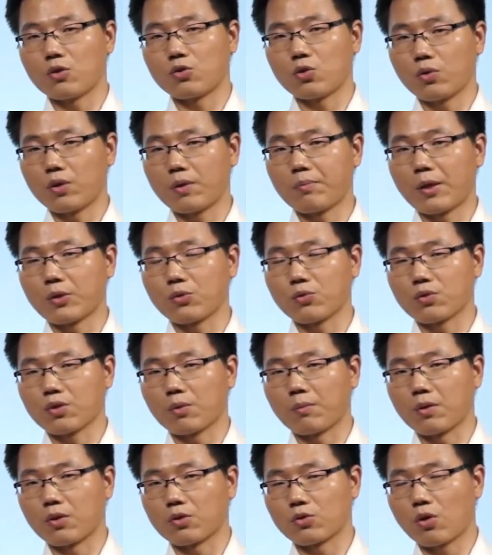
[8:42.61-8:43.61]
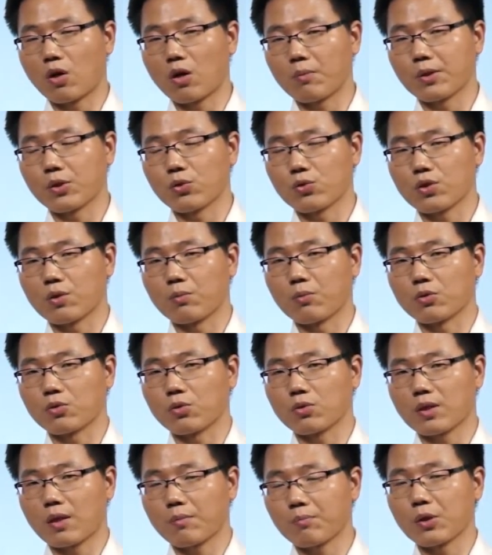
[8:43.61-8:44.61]
周一培训什么？周二培训什么？
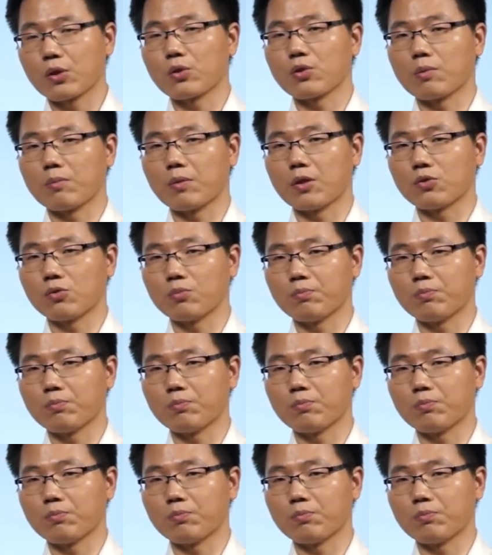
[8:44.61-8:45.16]
周三培训什么？